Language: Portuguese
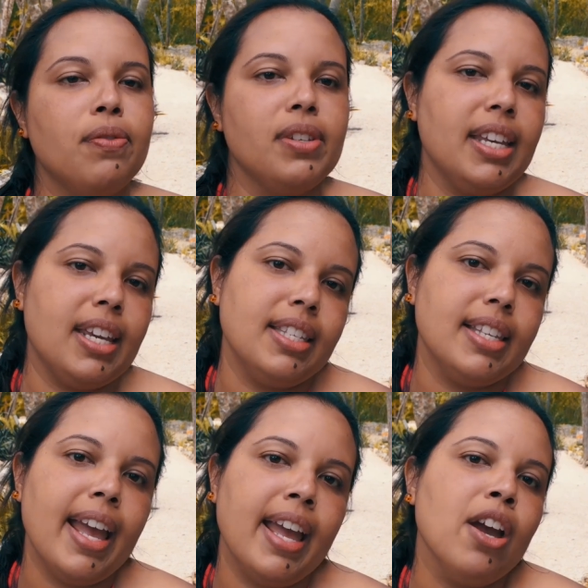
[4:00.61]
se você
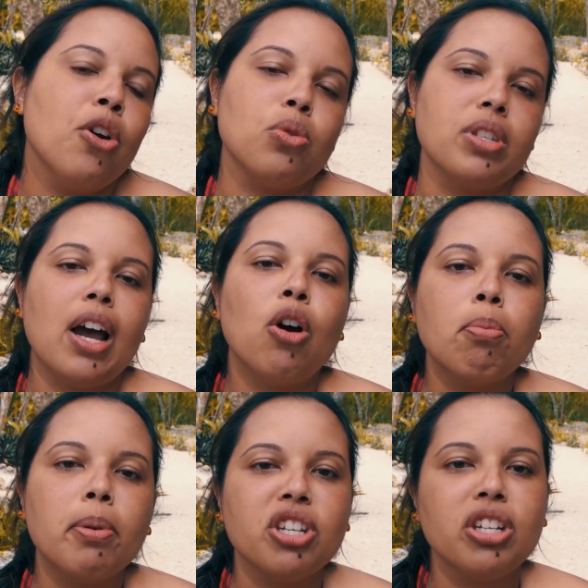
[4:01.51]
quiser usar
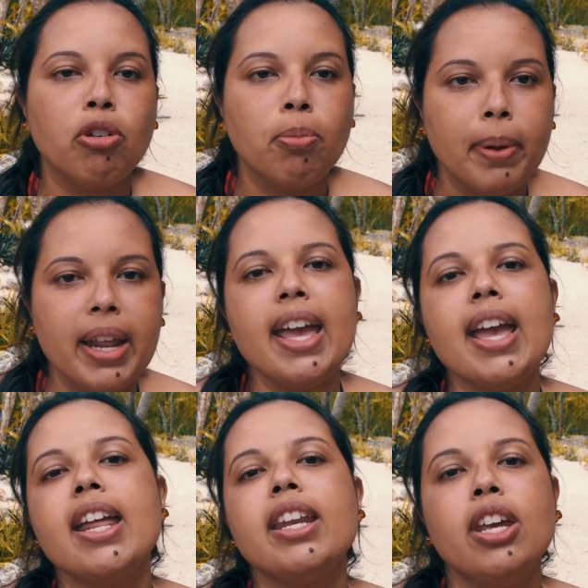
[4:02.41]
roupa de
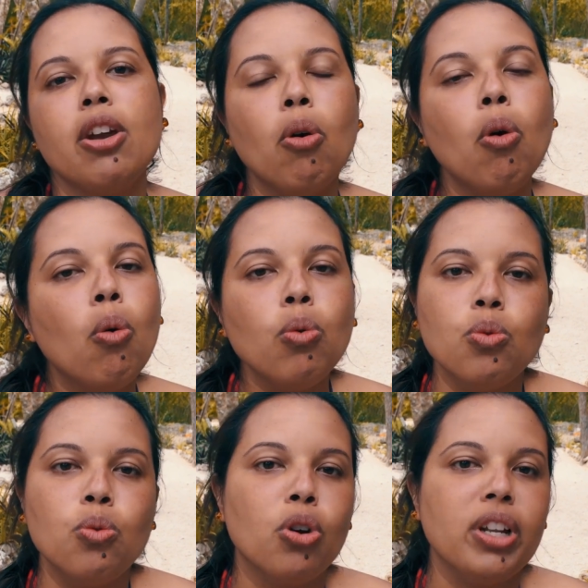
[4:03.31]
neoprene
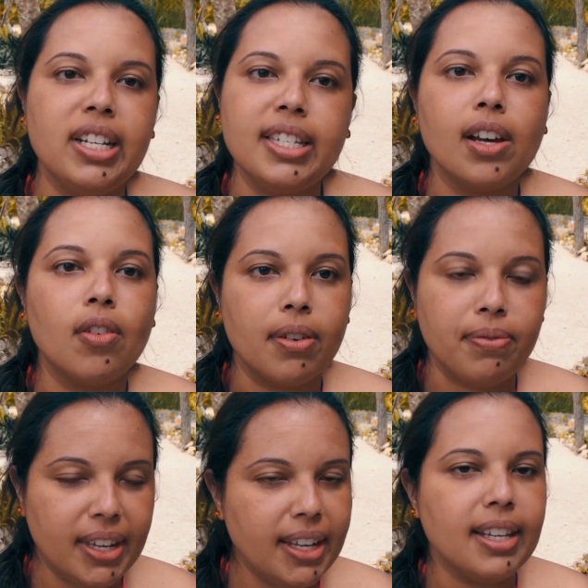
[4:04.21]
ou colete
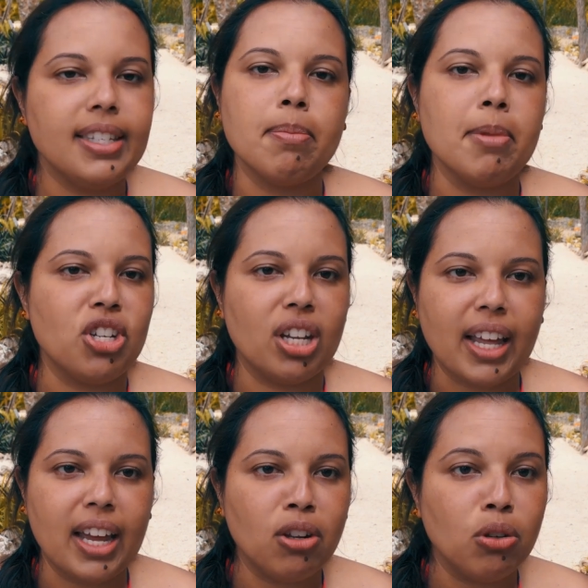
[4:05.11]
salva-vidas também já
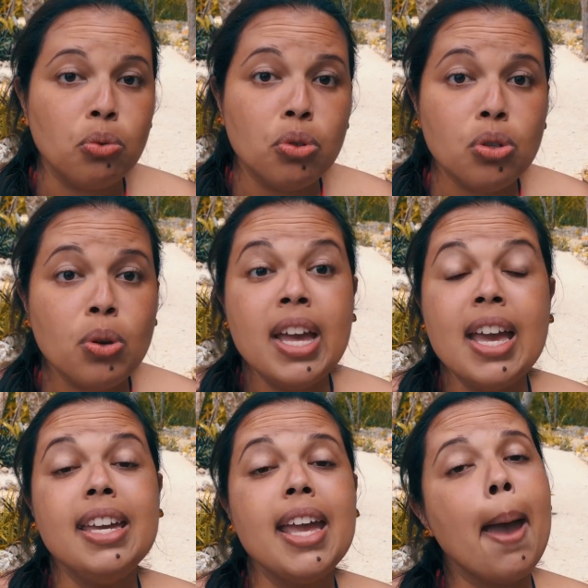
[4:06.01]
está incluso.
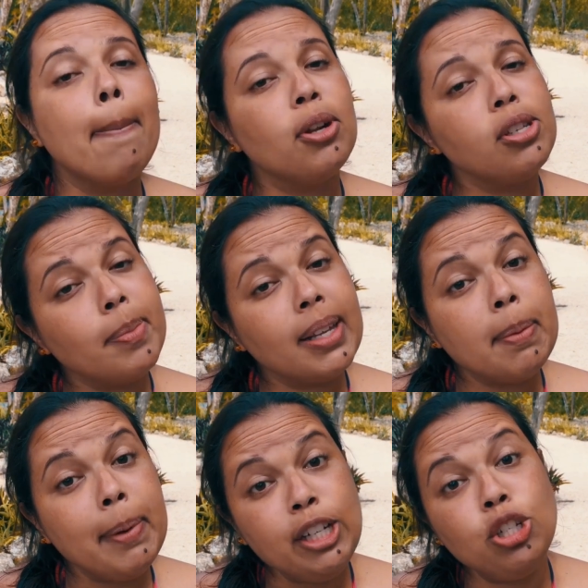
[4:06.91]
E é
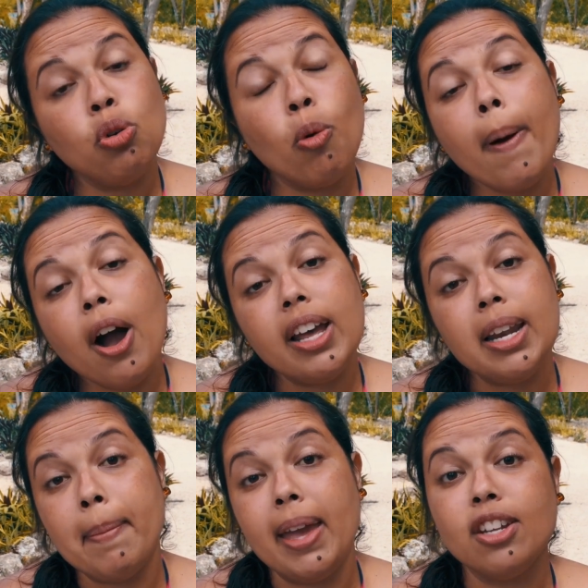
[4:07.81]
aproximadamente uma
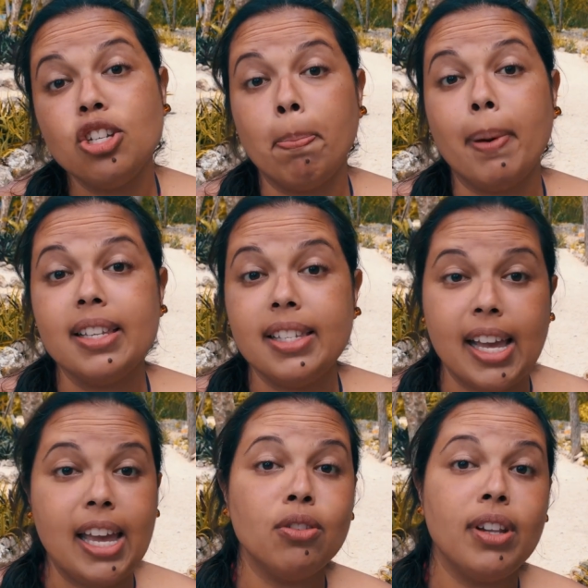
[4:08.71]
hora e meia de
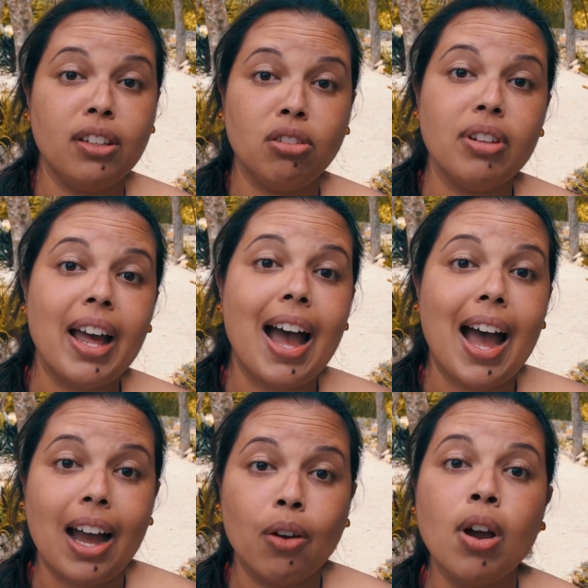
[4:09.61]
passeio dentro da
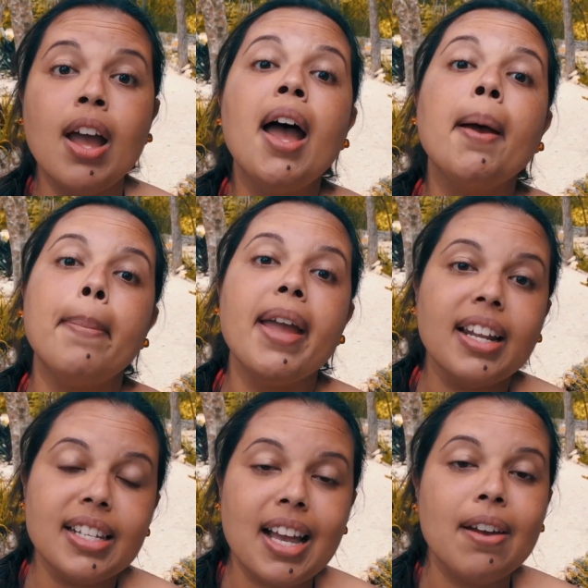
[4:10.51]
água
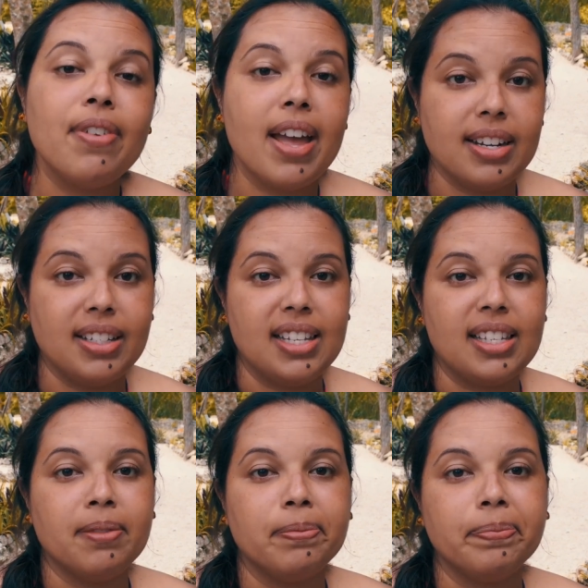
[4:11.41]
pelas cavernas.